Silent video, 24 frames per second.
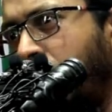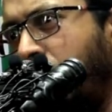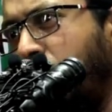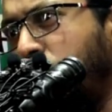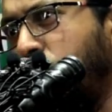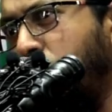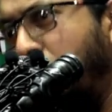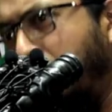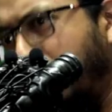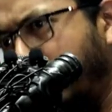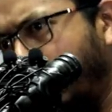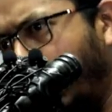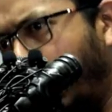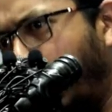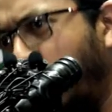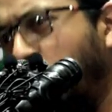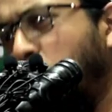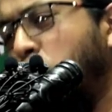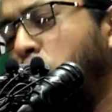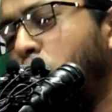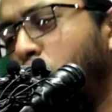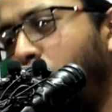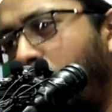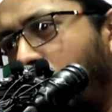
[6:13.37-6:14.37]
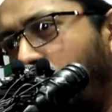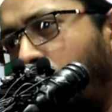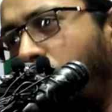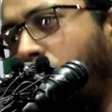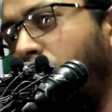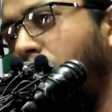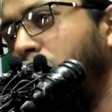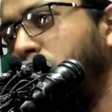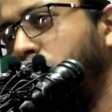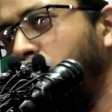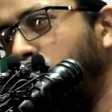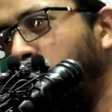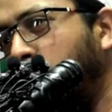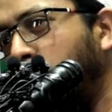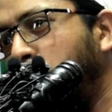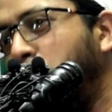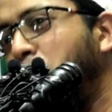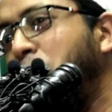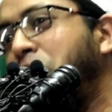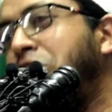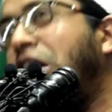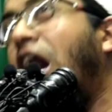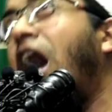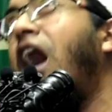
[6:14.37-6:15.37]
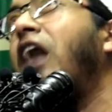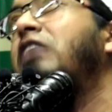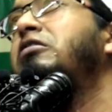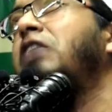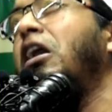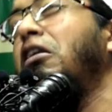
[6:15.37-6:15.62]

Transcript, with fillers: তুমি যখন দোয়া করার জন্য দুটি হাত